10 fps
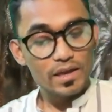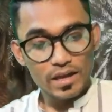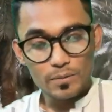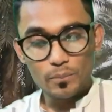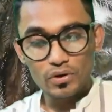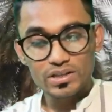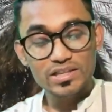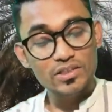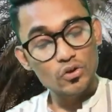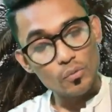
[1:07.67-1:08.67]
এরপরে
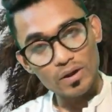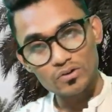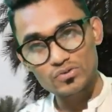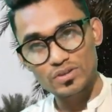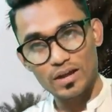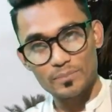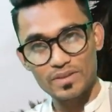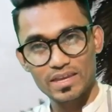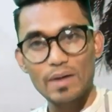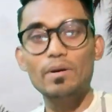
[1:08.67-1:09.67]
দ্বিতীয়বারও যদি আপনি
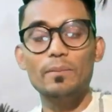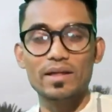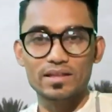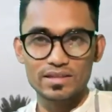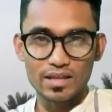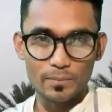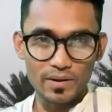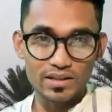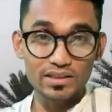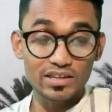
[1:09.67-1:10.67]
ক্যামা বানাতে না
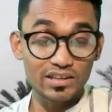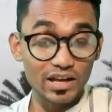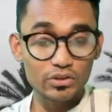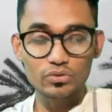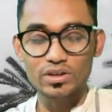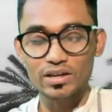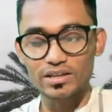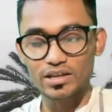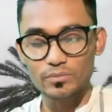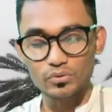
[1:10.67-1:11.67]
পারেন নির্ধারিত
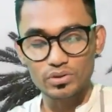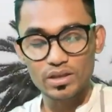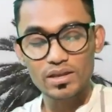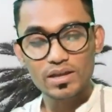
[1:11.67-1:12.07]
তারিখের মধ্যে